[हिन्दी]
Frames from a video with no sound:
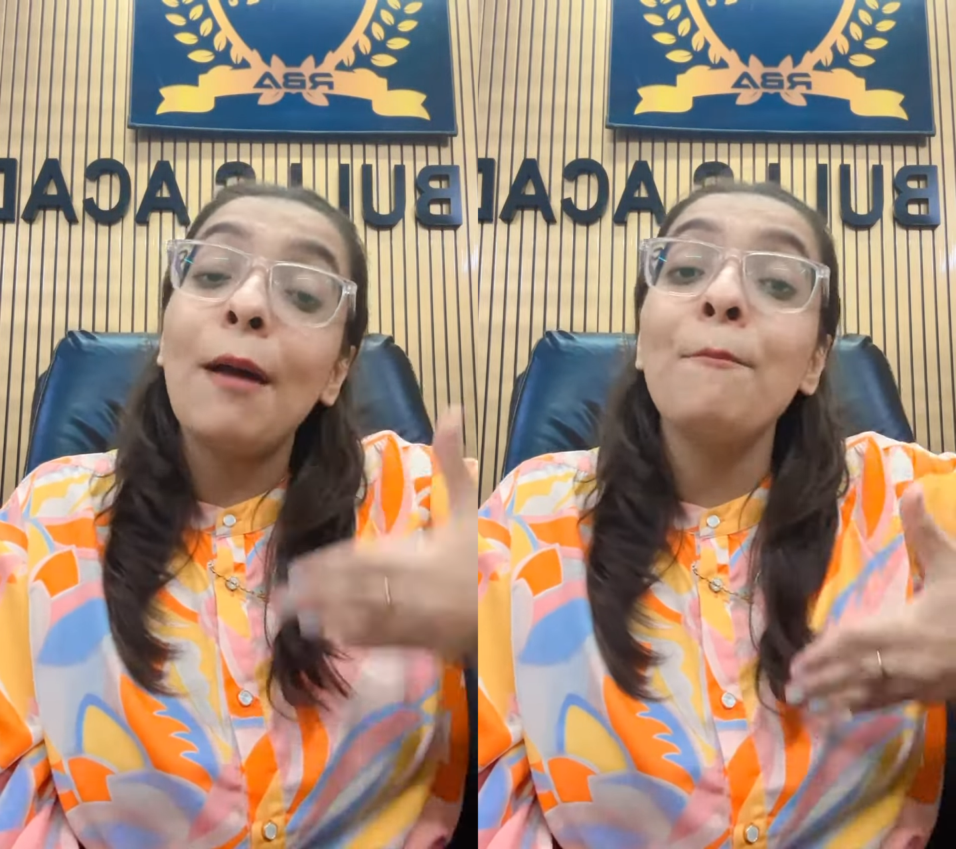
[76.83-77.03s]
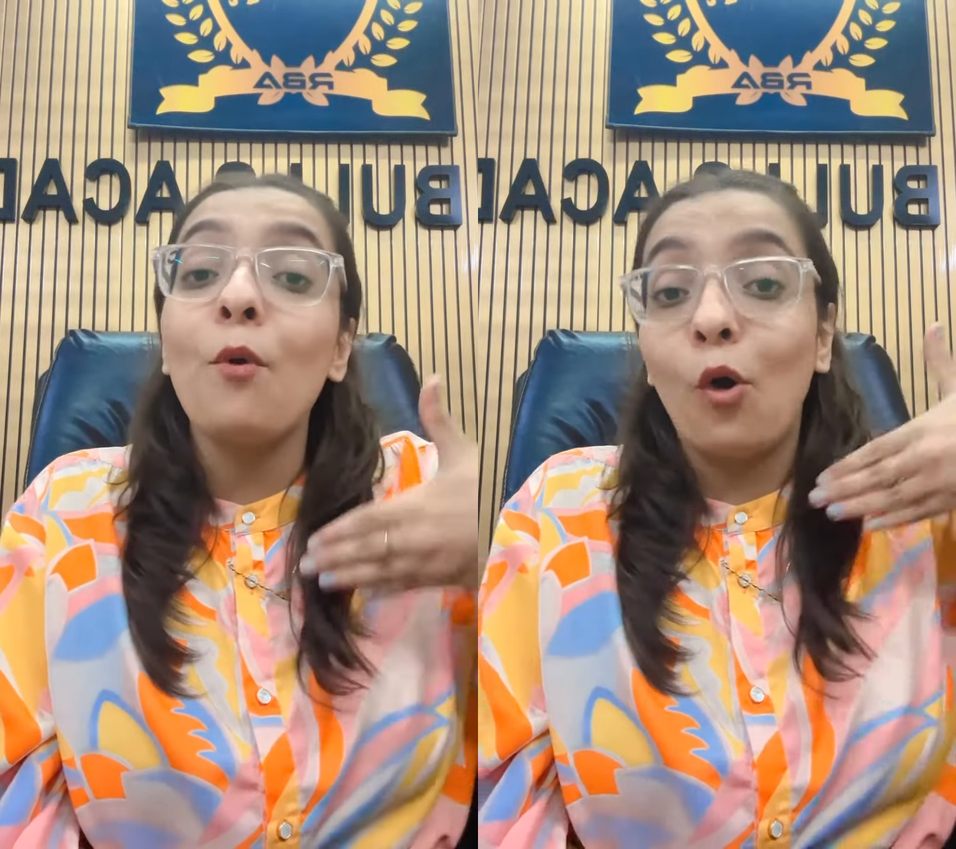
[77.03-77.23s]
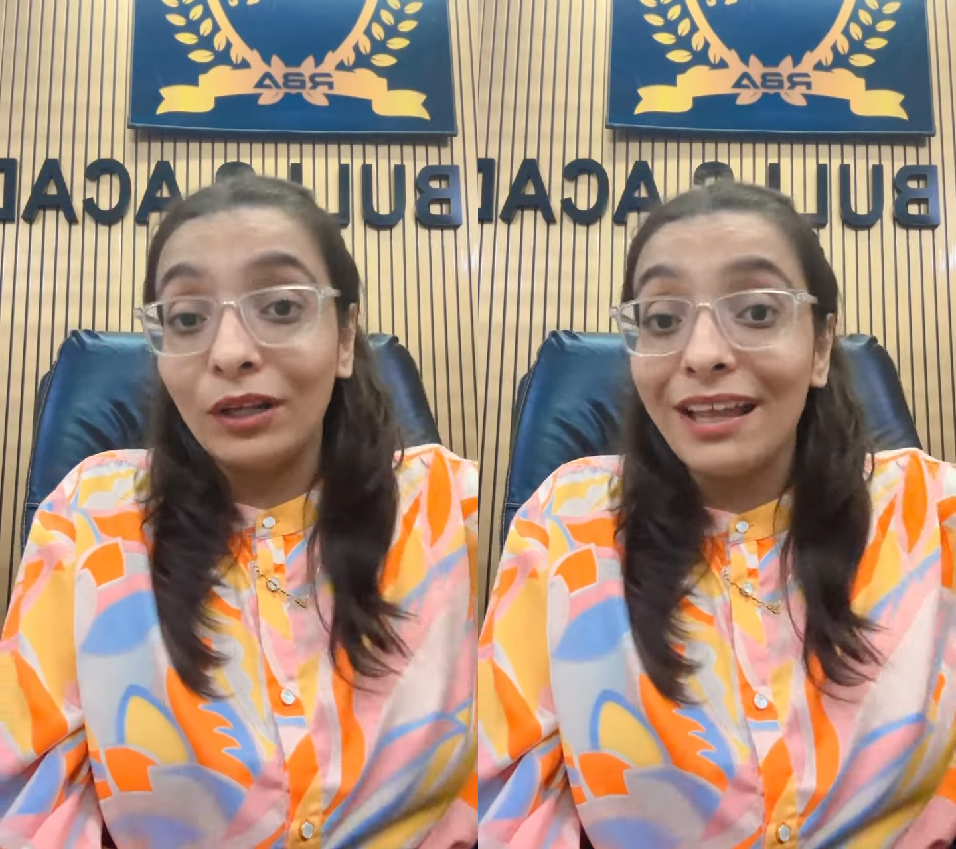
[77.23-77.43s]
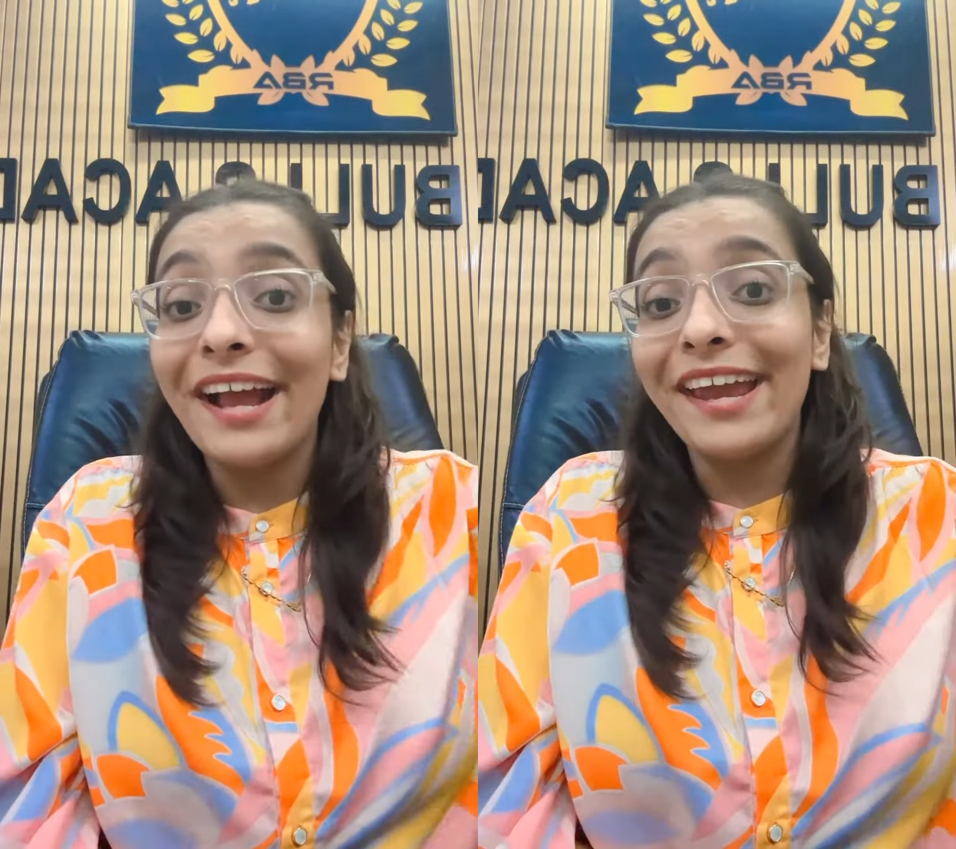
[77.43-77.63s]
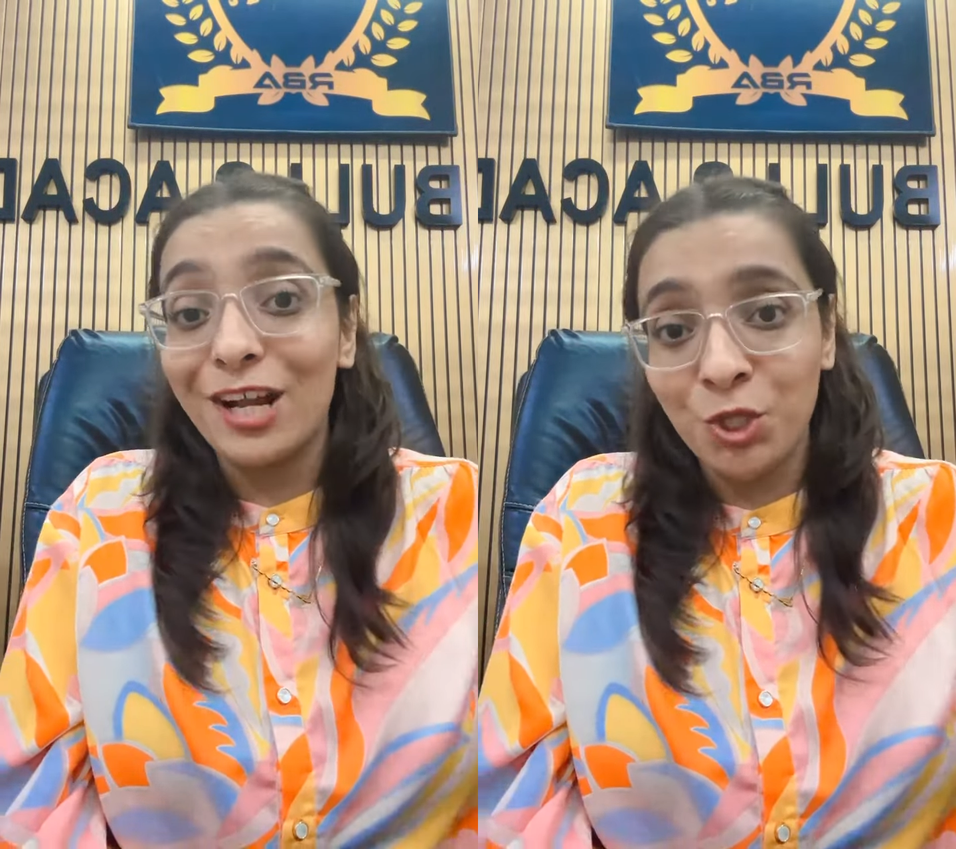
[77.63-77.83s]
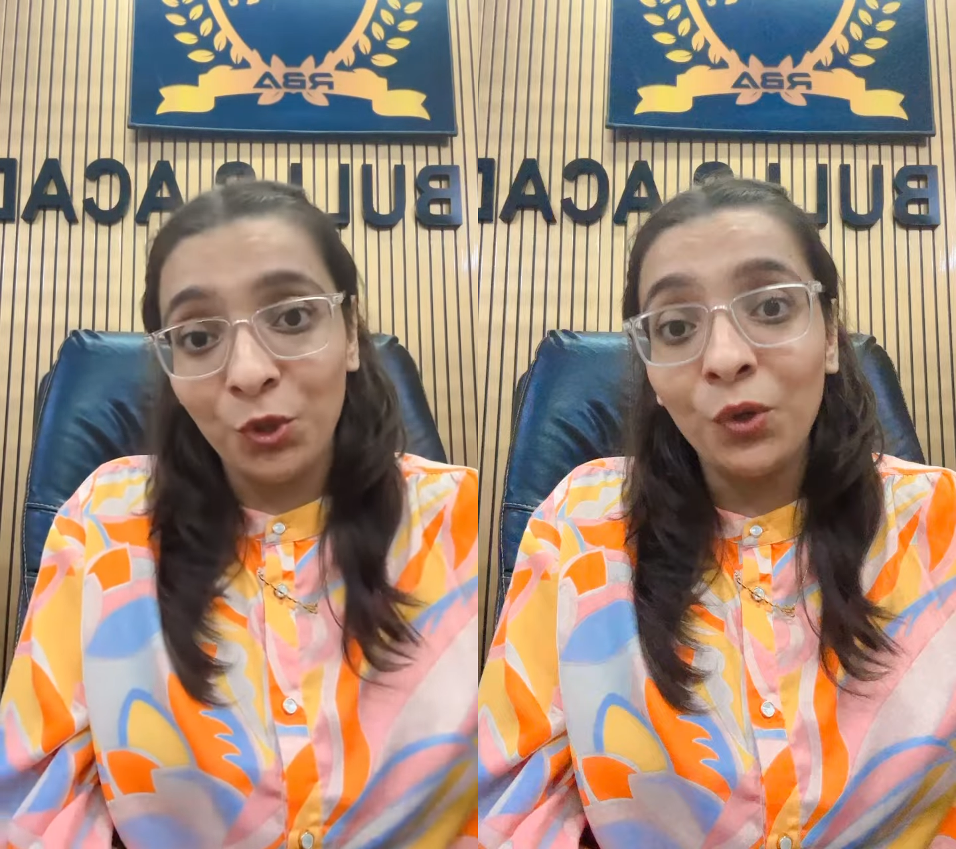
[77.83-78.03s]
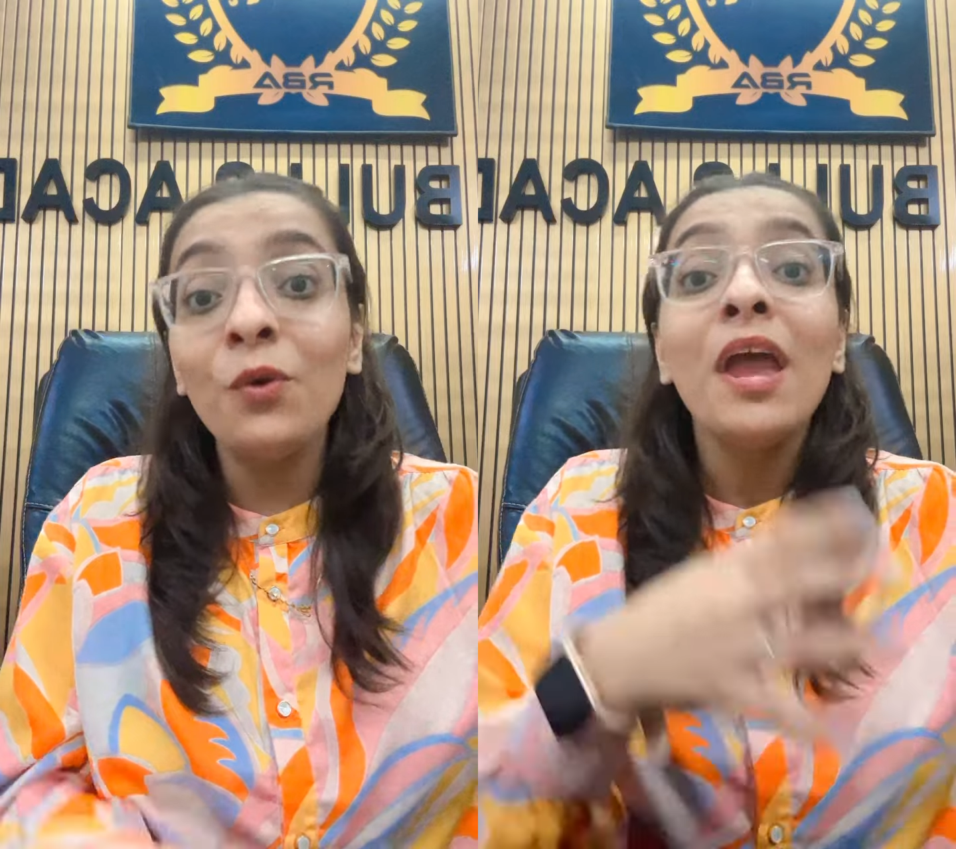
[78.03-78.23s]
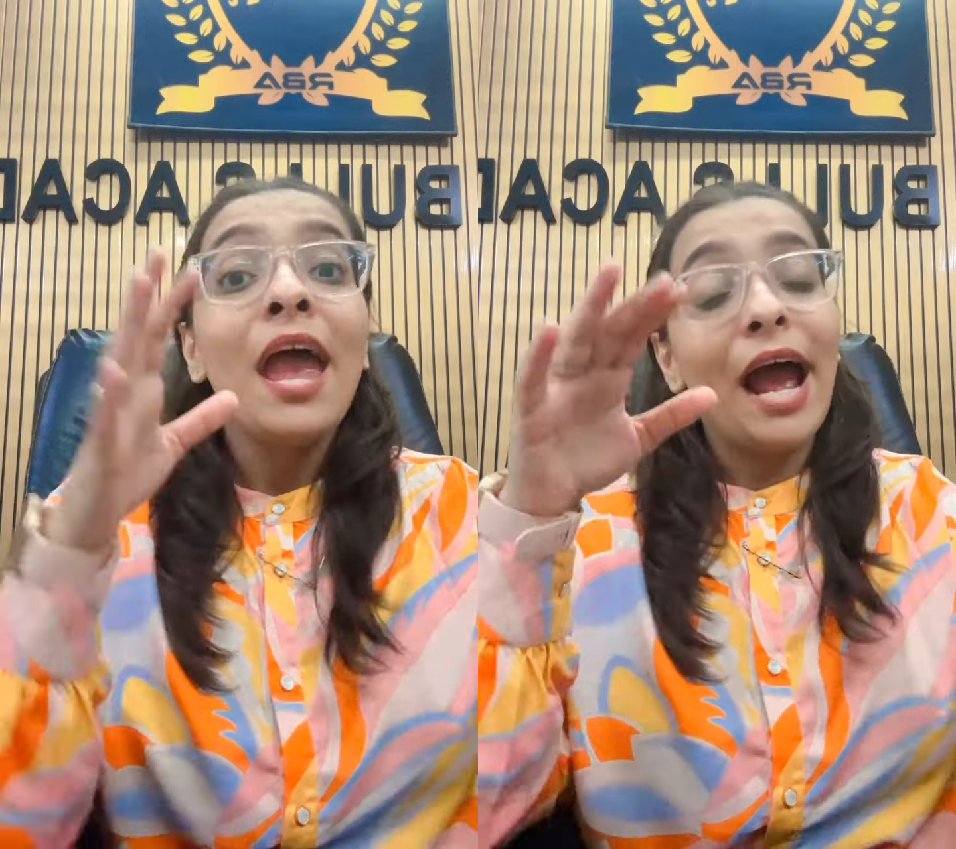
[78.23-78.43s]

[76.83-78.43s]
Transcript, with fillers: आप बहुत आगे आ चुके हो